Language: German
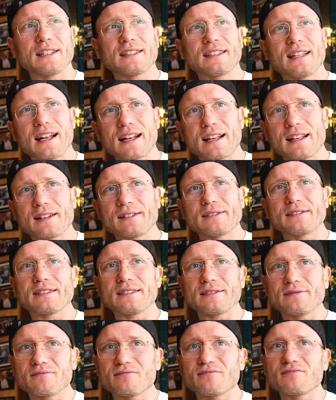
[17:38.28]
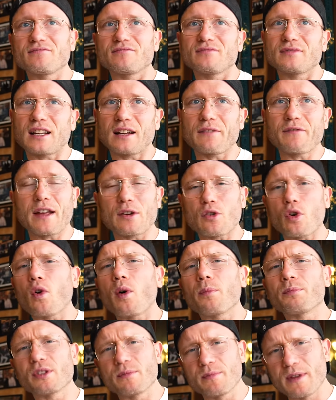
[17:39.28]
ich denke, da wäre noch
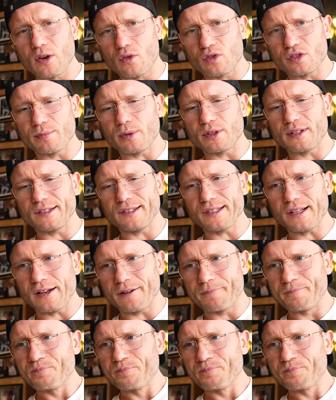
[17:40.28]
Optimierungspotenzial.